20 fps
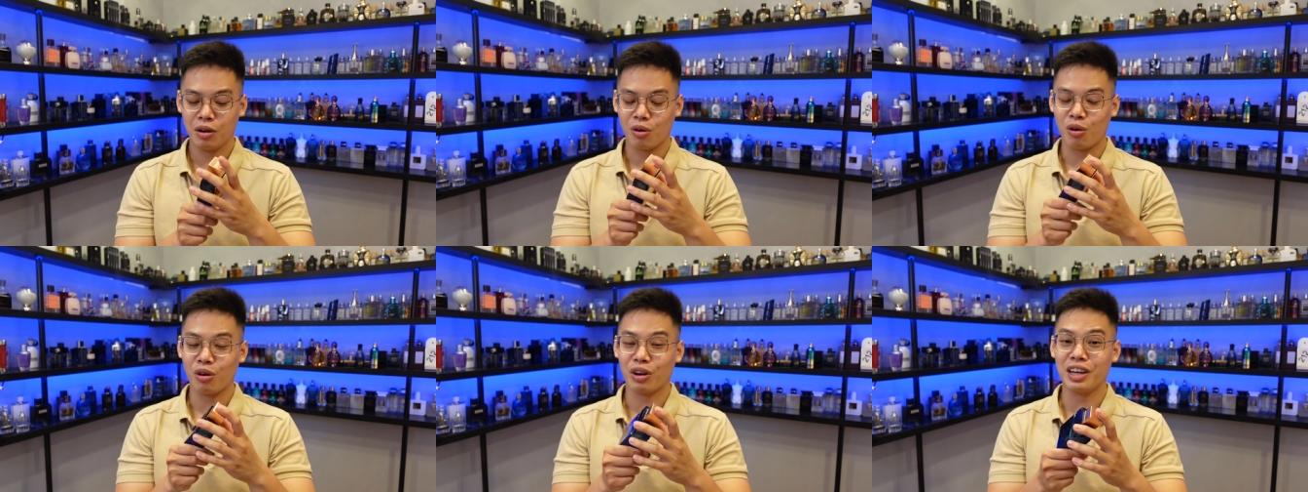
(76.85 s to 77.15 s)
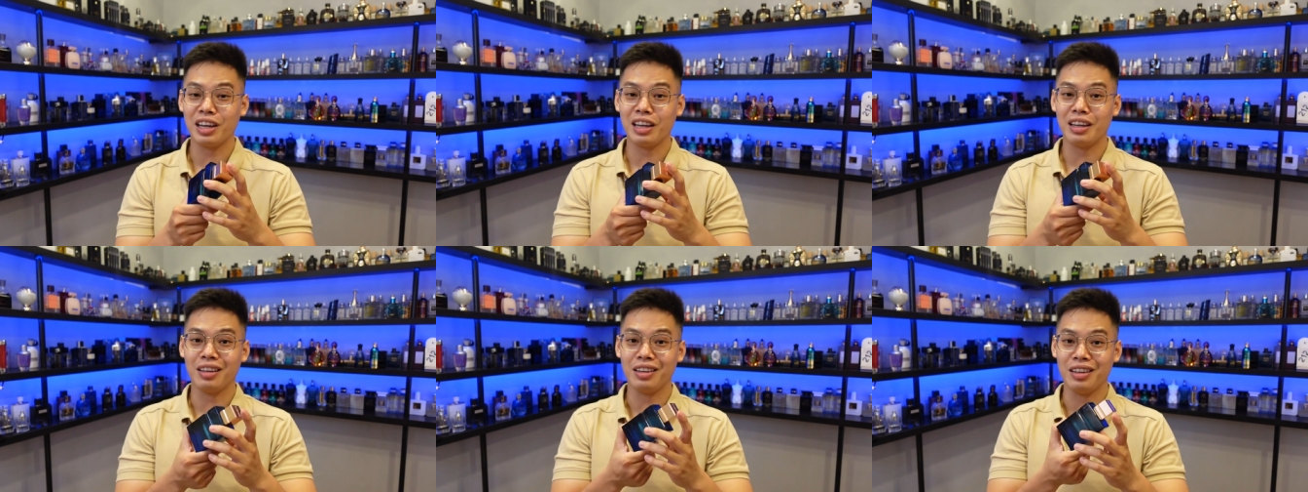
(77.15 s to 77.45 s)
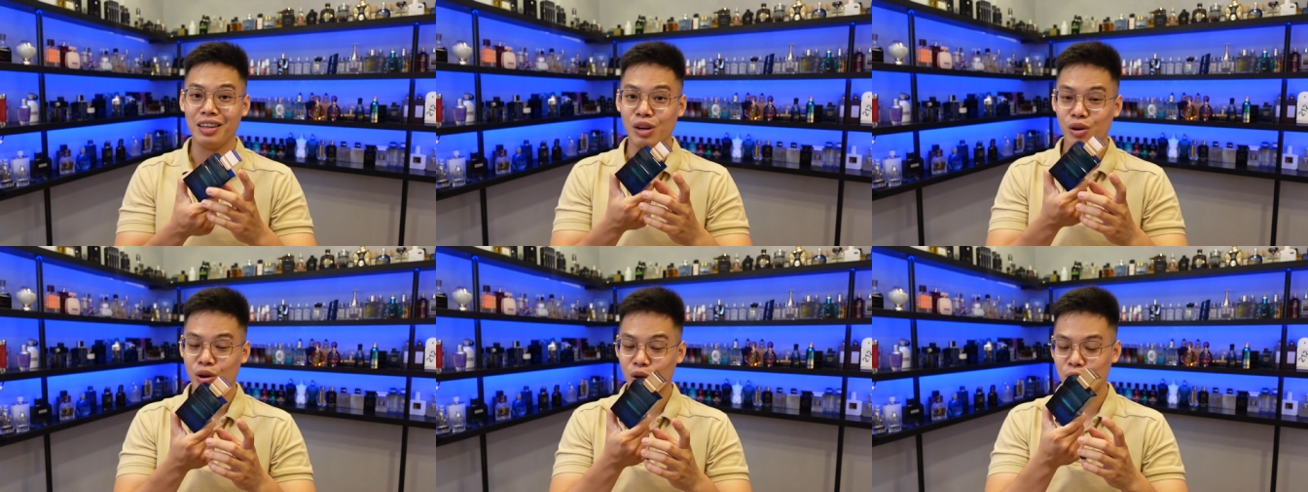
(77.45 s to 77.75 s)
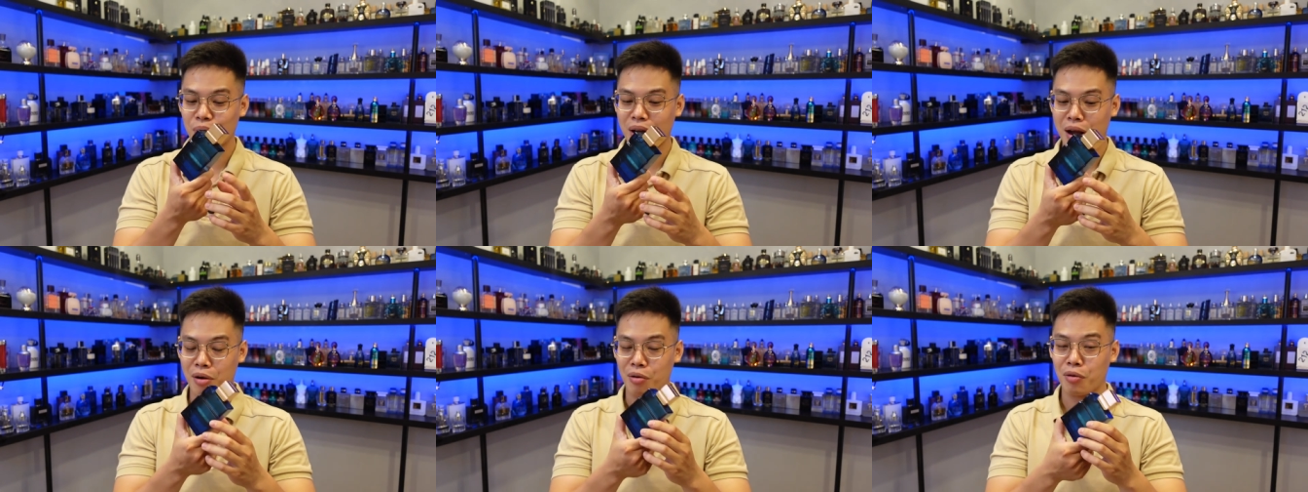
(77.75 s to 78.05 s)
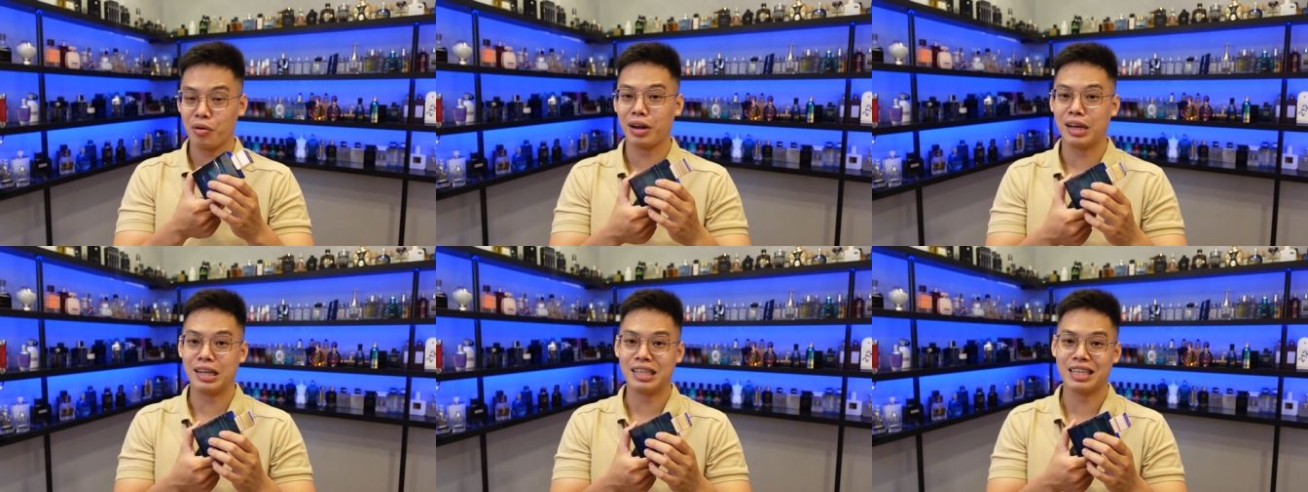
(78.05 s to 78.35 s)
có khi nhiều ông bảo
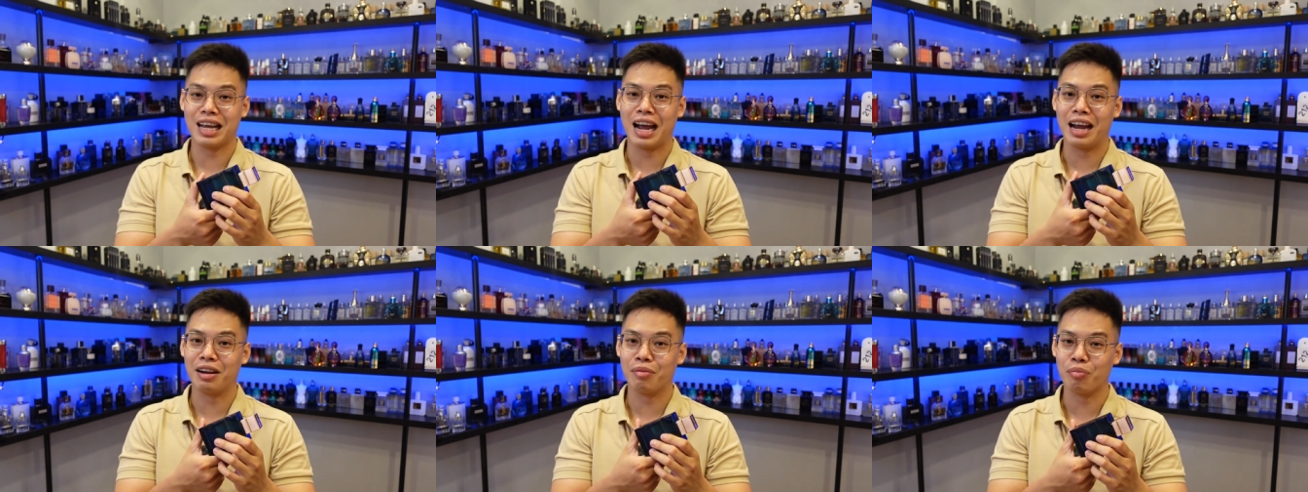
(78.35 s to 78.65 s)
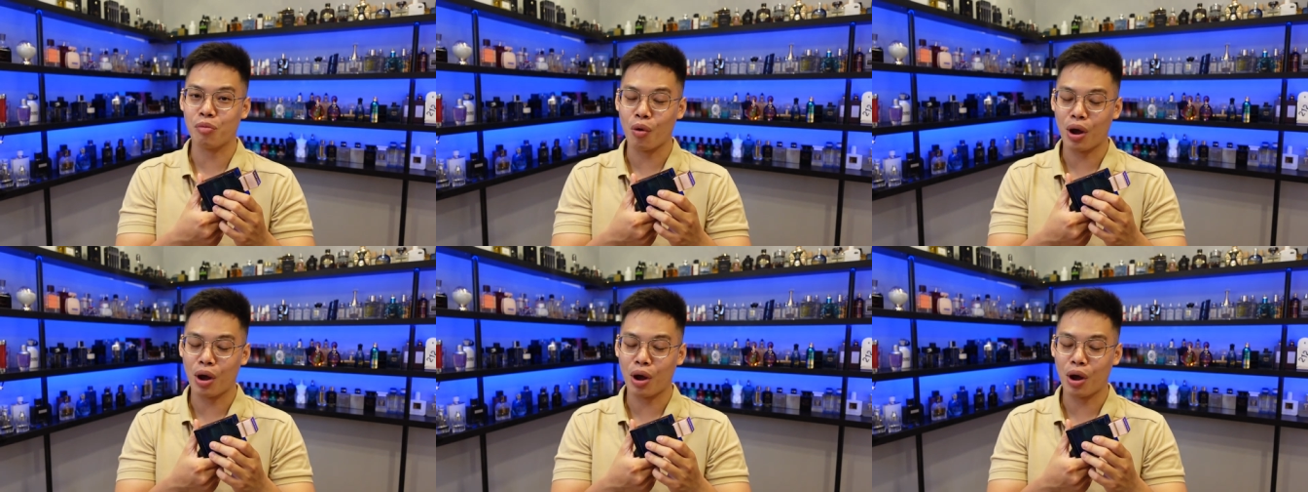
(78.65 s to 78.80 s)
con này xài được